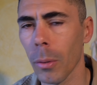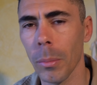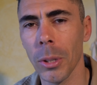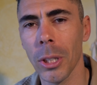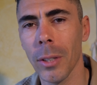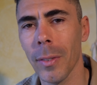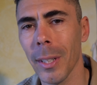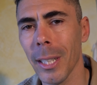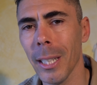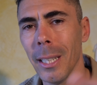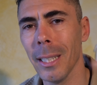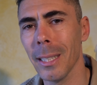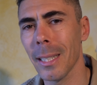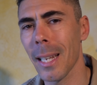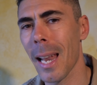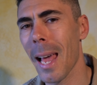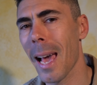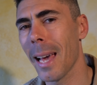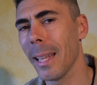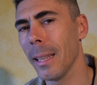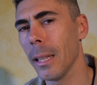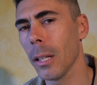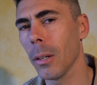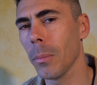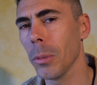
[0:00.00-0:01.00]
come si vede in
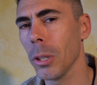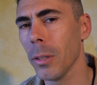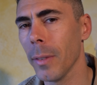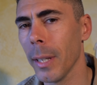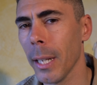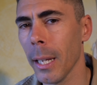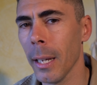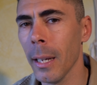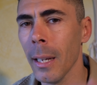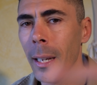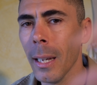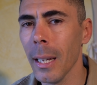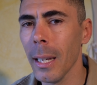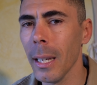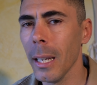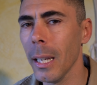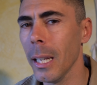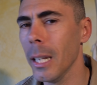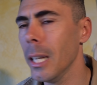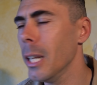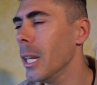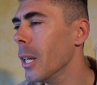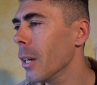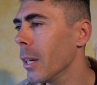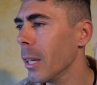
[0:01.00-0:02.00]
Islanda, come si vede
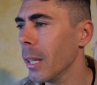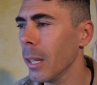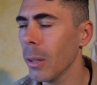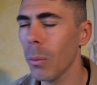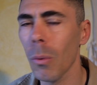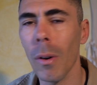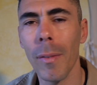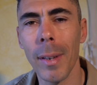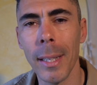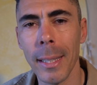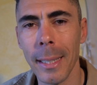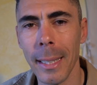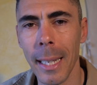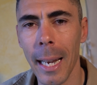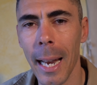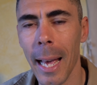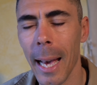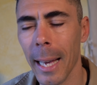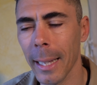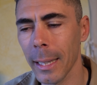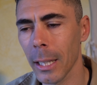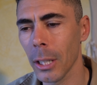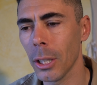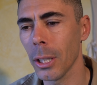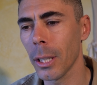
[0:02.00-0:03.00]
in, in Nuova
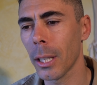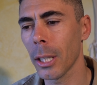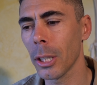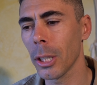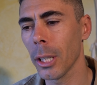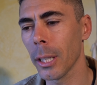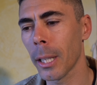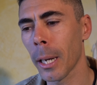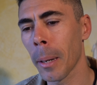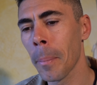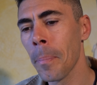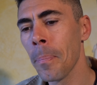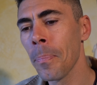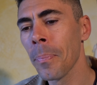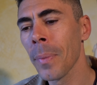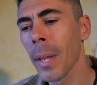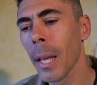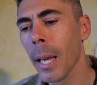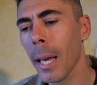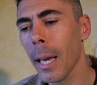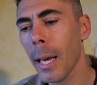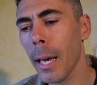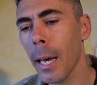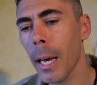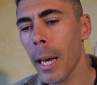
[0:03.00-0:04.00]
Zelanda, eccetera, eccetera.
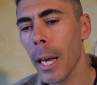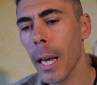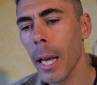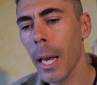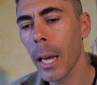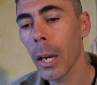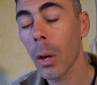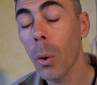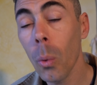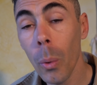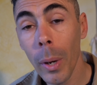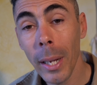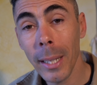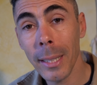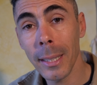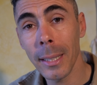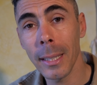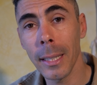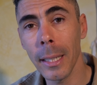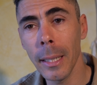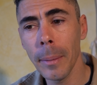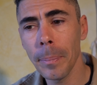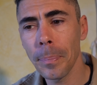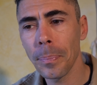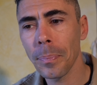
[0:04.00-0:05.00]
Eh,
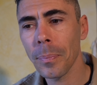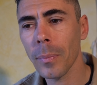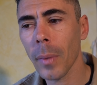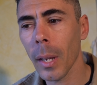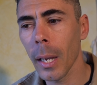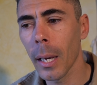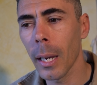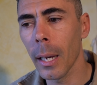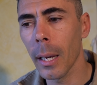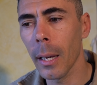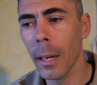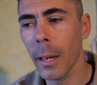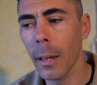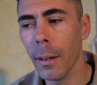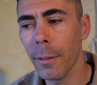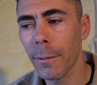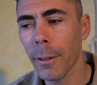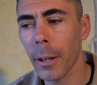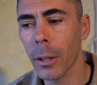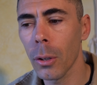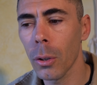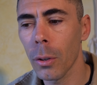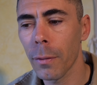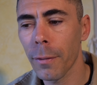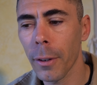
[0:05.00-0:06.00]
questi eh,
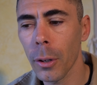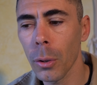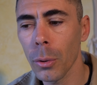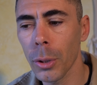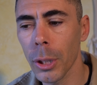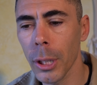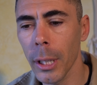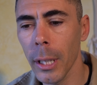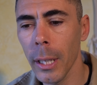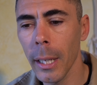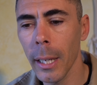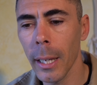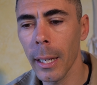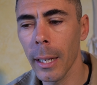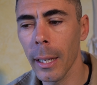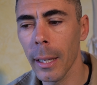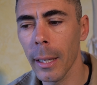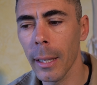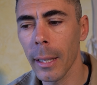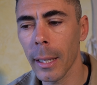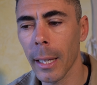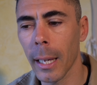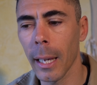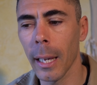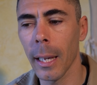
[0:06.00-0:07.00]
fanno, fanno, sì
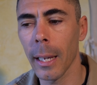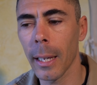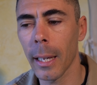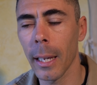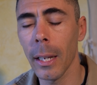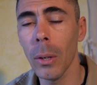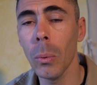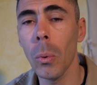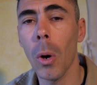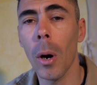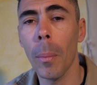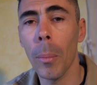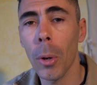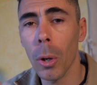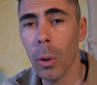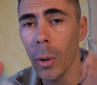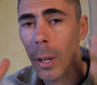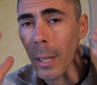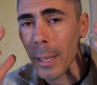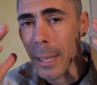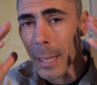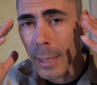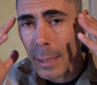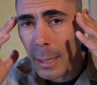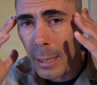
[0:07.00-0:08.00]
eh, che, che, l'uomo con
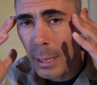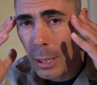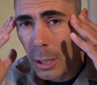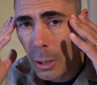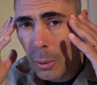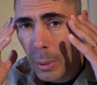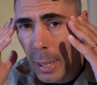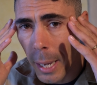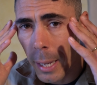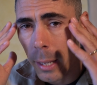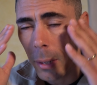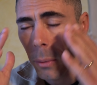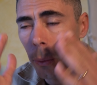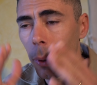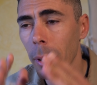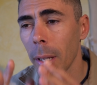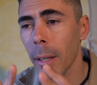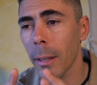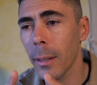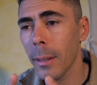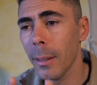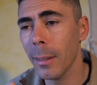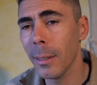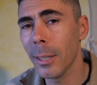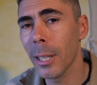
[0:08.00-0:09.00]
la testa dice ok, qui
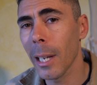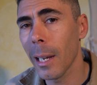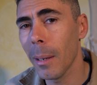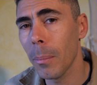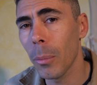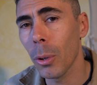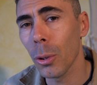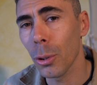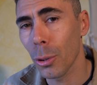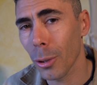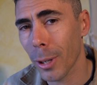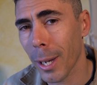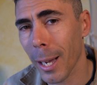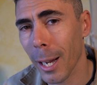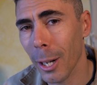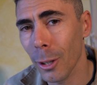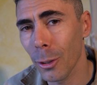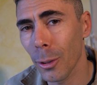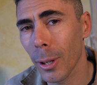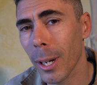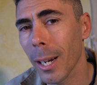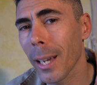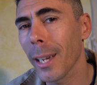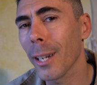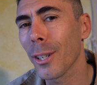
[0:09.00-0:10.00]
eh, c'è molto
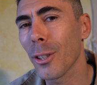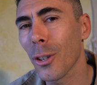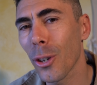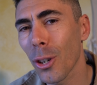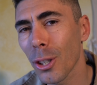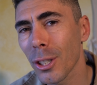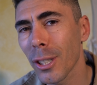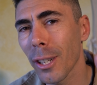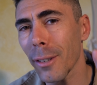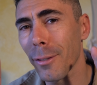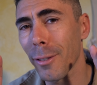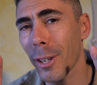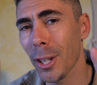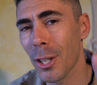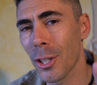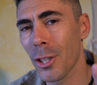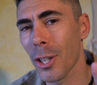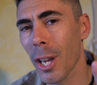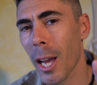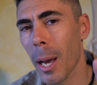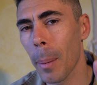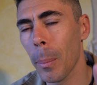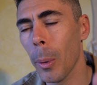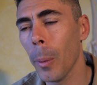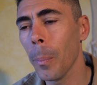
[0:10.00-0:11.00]
caldo, raga, cosa
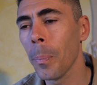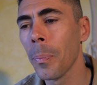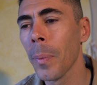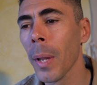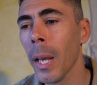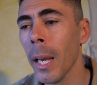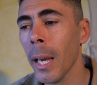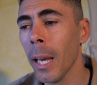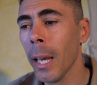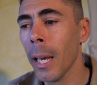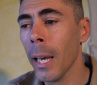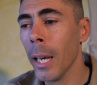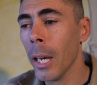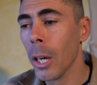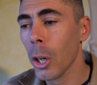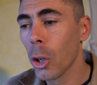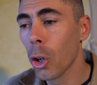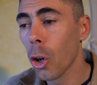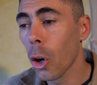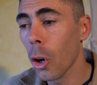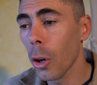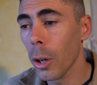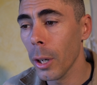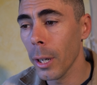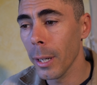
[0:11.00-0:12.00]
facciamo?
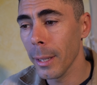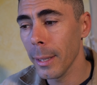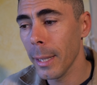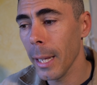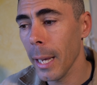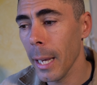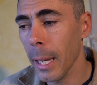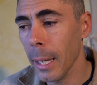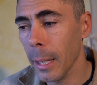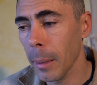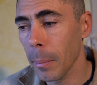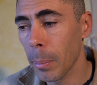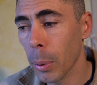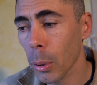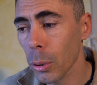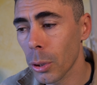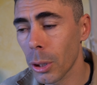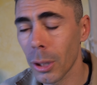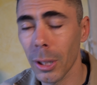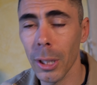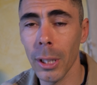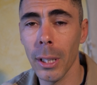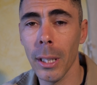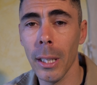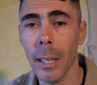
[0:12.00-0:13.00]
Con dei
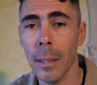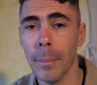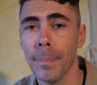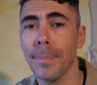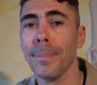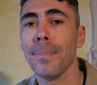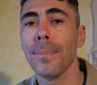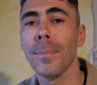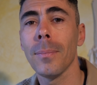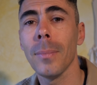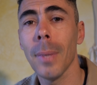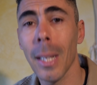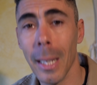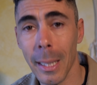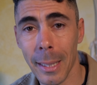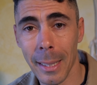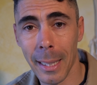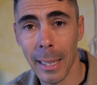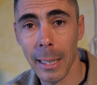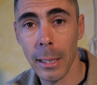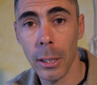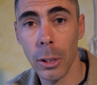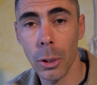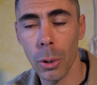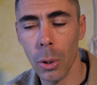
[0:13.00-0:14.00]
pozzi di
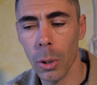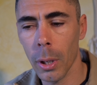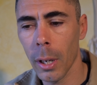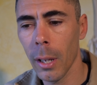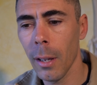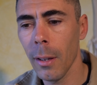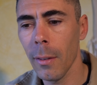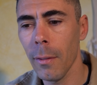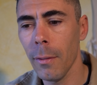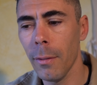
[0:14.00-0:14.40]
estrazione